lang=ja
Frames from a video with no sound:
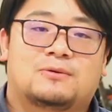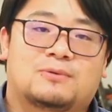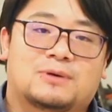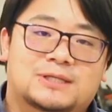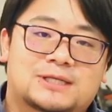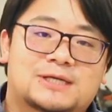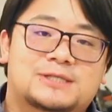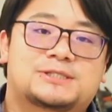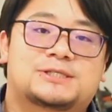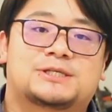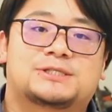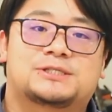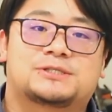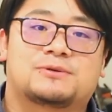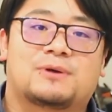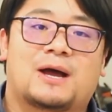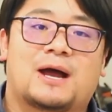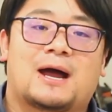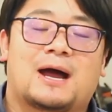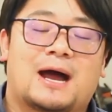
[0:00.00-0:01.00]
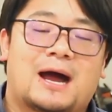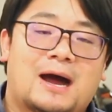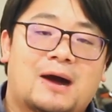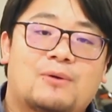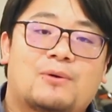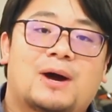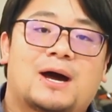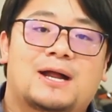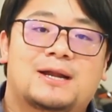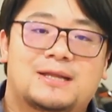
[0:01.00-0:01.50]
私たちは
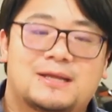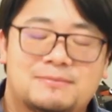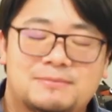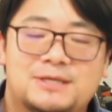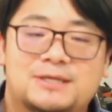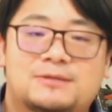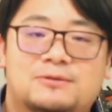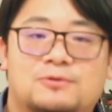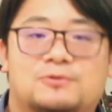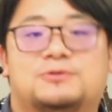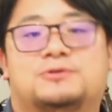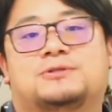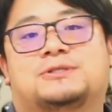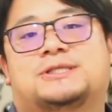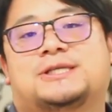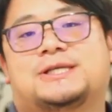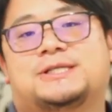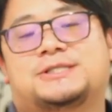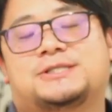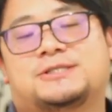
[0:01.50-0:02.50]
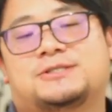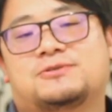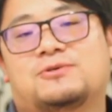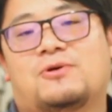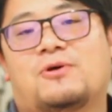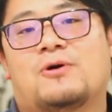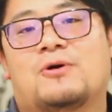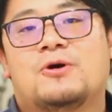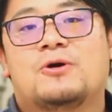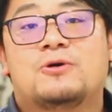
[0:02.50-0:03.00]
憐れみという性質
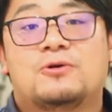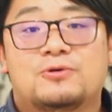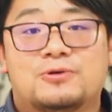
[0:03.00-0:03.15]
を